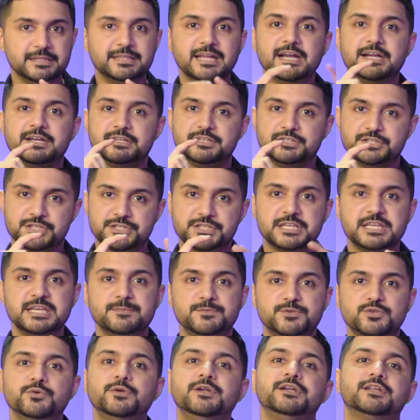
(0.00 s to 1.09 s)
दैट जस्ट
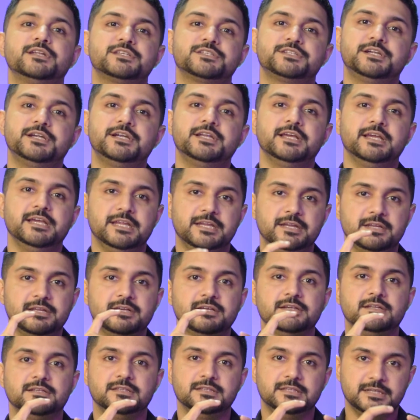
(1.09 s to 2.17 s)
कीप्स यू इंटरेस्टेड इन
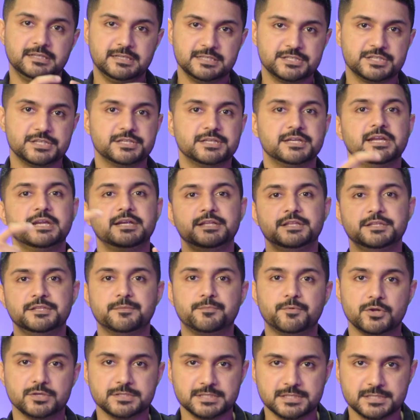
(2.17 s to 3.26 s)
द डिसीजन एंड इन द
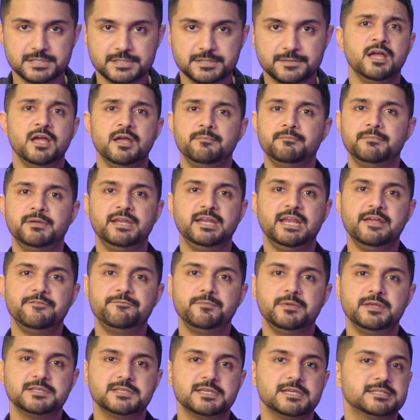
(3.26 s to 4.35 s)
प्रोसेस मेरी लाइफ
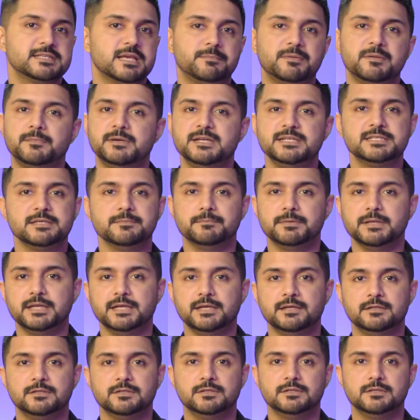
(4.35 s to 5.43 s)
में इसकी एग्जाम्पल बड़ी सिंपल है
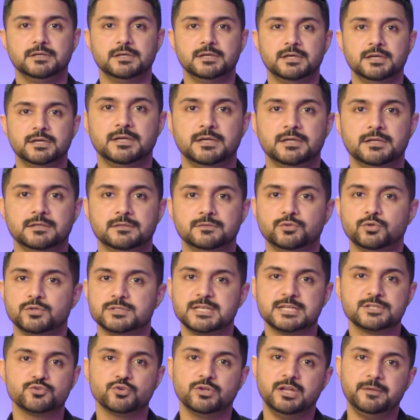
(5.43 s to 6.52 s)
दो
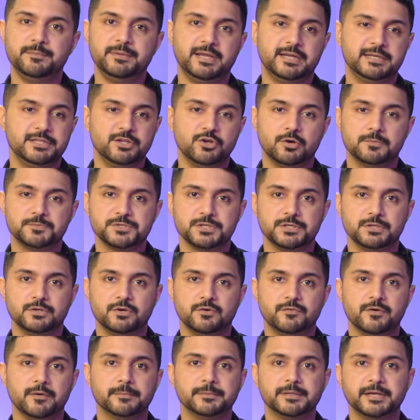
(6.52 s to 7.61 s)
हज़ार सोलह में एट द ऑप्शन
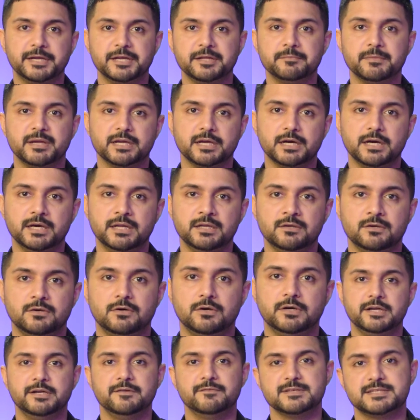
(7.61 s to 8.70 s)
ऑफ अपग्रेडिंग माई कार
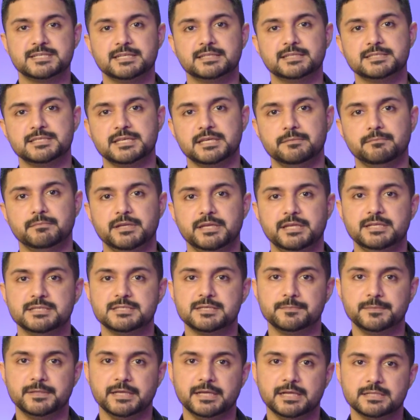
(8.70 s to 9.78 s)
और इन्वेस्टिंग द सेम मनी इन
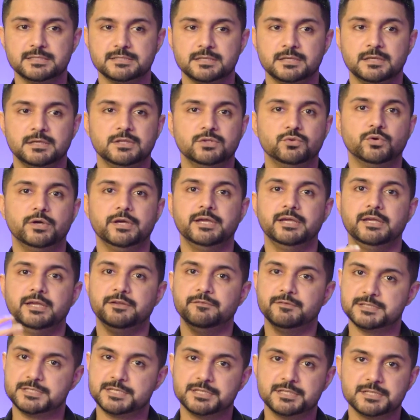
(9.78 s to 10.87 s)
सत्य कैच तो आई
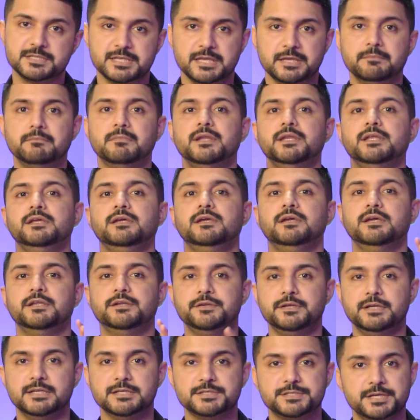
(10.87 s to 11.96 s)
इन्वेस्टेड द सेम मनी इन
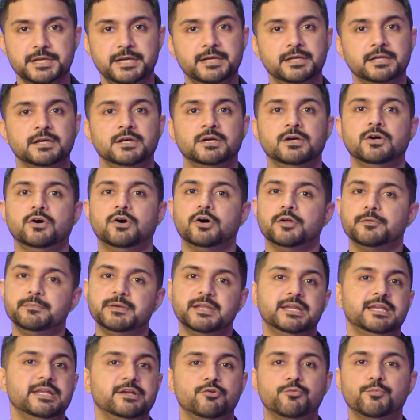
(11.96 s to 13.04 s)
रियल इस्टेट और
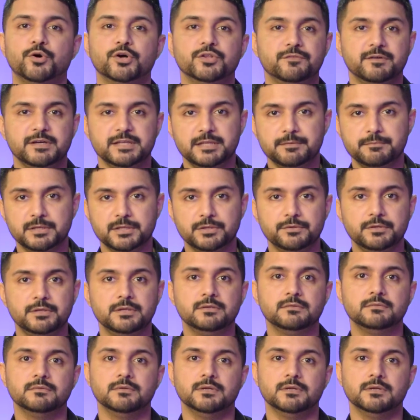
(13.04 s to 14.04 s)
मेरे लिए वो बहुत फ़ायदेमंद हुई